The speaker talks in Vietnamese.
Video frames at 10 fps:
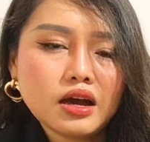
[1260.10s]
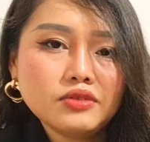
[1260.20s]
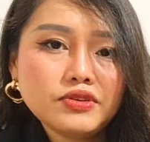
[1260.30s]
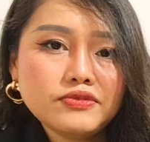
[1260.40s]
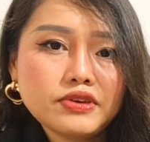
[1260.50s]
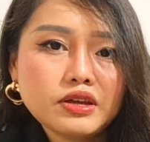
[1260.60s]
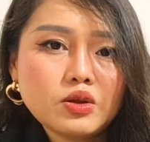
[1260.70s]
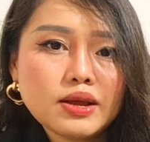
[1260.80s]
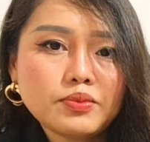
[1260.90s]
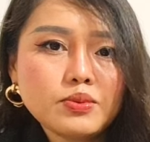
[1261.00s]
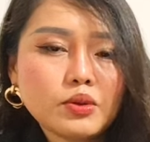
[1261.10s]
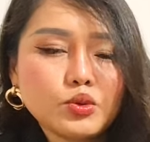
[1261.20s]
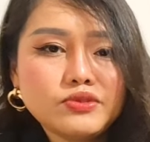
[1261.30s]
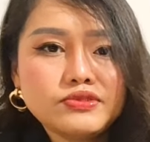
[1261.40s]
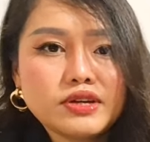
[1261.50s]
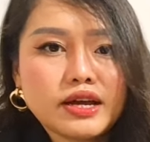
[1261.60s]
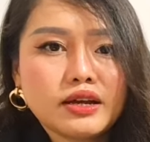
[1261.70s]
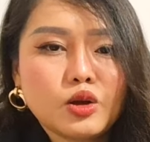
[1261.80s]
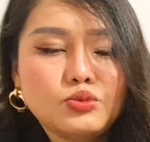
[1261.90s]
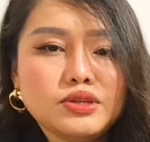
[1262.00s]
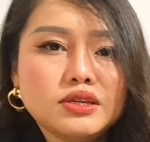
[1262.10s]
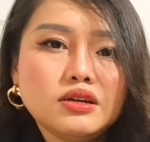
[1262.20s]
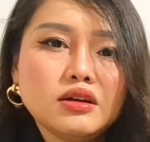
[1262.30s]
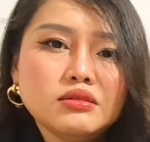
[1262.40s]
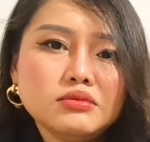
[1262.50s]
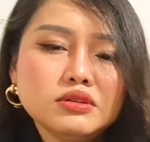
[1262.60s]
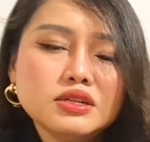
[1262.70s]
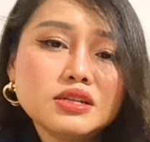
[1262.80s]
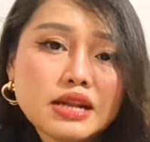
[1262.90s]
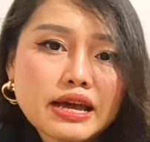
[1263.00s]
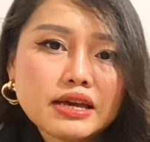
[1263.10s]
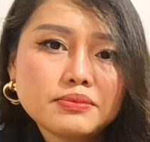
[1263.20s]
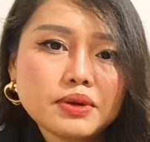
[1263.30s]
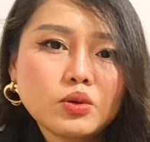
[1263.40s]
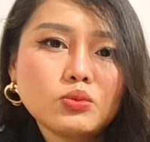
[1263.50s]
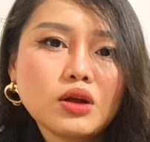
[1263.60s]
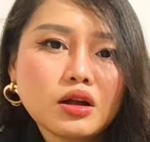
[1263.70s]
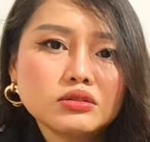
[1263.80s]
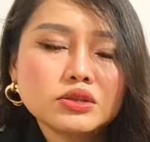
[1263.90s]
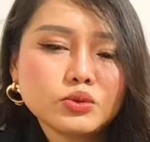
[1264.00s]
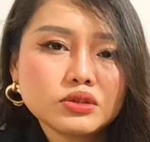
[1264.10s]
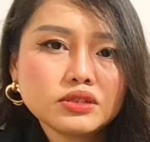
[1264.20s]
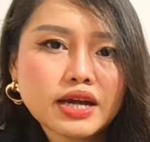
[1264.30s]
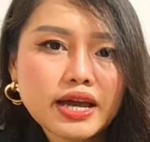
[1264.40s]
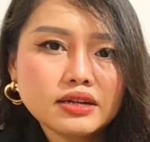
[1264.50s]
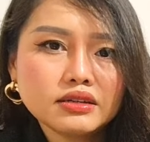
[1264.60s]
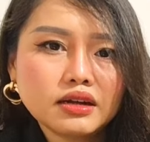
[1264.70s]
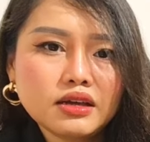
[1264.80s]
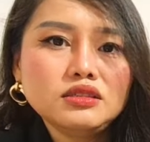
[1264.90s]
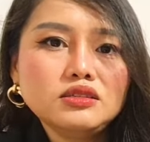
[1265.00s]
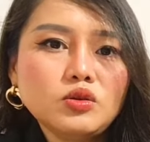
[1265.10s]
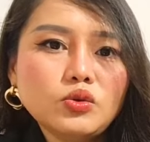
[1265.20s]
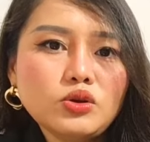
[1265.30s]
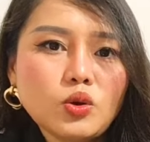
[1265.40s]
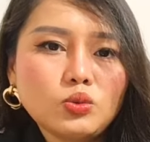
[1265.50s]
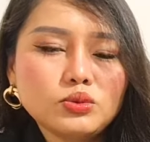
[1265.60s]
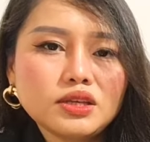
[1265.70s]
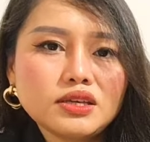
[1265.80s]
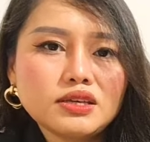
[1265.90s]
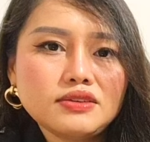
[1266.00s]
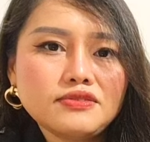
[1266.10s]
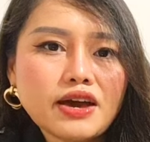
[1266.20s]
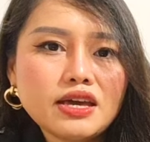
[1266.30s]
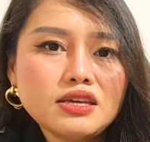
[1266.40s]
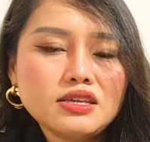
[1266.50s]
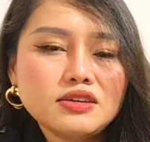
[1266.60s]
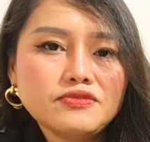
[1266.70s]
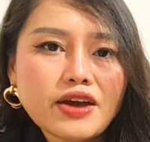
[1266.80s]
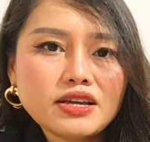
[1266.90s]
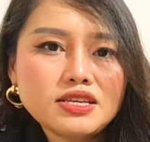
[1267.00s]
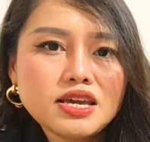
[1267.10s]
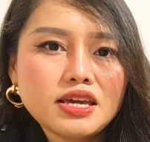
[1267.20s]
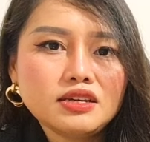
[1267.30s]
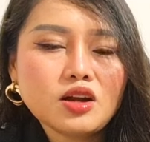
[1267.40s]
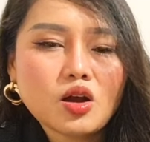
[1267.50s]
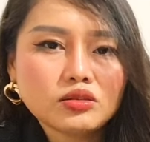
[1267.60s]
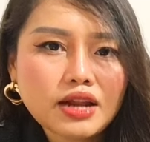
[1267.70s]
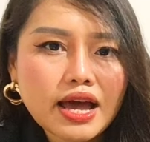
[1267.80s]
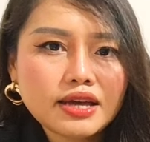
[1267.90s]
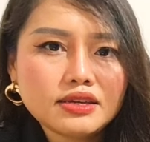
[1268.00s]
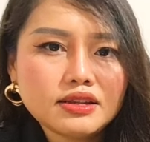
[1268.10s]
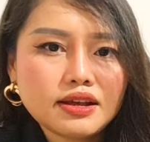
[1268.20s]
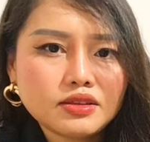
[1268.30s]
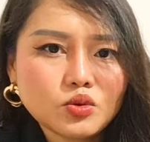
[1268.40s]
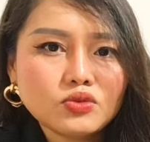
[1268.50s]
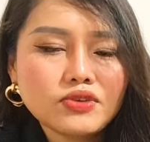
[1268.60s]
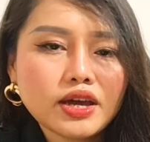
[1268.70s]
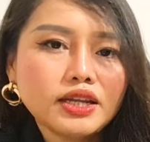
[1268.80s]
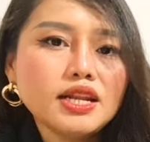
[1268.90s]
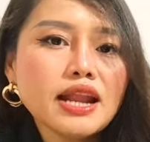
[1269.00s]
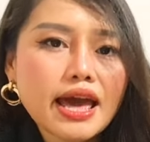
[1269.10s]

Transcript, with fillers: ở phía phe đối lập của bà Nguyễn Phương Hằng không chỉ có Đinh Lan mà cũng còn nhiều người khác nữa nhưng cuối cùng thì vai phản diện còn lại là thuộc về Đinh